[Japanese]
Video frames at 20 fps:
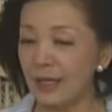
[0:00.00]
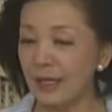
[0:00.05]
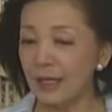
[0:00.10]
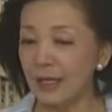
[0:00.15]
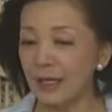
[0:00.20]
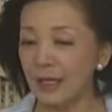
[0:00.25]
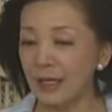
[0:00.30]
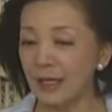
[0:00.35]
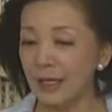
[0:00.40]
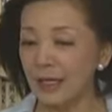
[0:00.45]

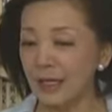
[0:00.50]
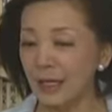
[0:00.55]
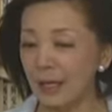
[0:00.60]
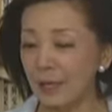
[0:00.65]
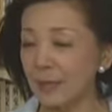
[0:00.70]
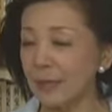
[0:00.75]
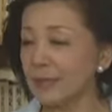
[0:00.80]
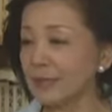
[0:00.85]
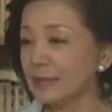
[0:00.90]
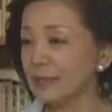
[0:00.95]
えー、
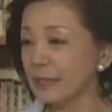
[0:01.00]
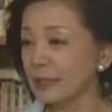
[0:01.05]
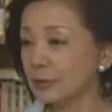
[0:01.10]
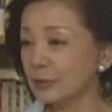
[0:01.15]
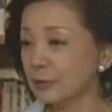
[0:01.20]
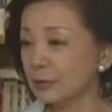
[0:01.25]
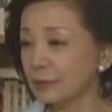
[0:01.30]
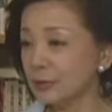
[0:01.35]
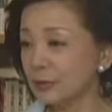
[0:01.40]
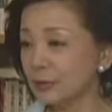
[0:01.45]
甘利さん
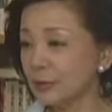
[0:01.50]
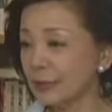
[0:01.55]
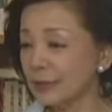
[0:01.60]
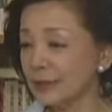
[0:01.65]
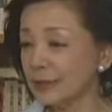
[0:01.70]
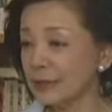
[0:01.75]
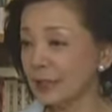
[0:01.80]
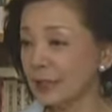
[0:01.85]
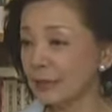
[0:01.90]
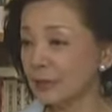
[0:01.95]
と
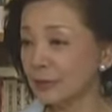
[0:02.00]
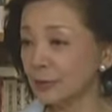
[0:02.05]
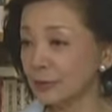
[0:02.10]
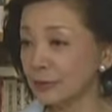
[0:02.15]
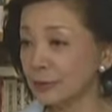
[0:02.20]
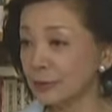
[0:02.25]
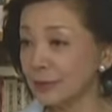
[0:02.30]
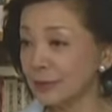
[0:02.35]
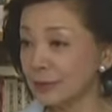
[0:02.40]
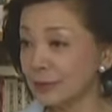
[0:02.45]
フロマンさん、
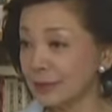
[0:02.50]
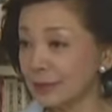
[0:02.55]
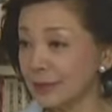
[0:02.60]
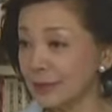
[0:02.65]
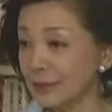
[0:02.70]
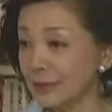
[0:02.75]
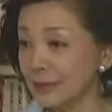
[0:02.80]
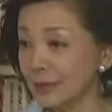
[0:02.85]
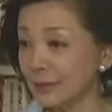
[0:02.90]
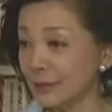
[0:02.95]
41
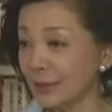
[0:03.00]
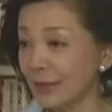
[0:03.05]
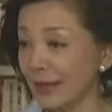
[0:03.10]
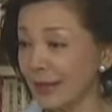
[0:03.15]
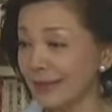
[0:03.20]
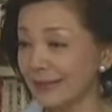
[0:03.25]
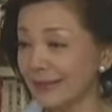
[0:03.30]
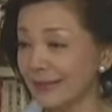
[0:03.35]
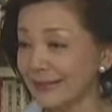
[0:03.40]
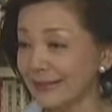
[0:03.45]
時間も
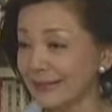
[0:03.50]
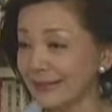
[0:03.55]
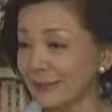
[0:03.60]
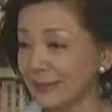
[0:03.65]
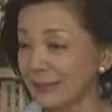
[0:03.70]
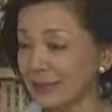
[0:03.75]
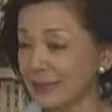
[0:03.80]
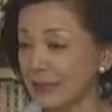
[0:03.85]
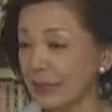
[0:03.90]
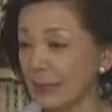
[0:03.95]
会談し
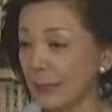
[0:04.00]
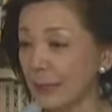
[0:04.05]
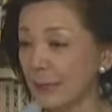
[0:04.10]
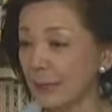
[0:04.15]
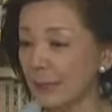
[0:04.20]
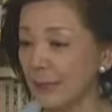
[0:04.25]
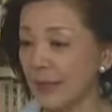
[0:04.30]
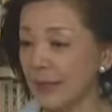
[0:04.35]
ましたが、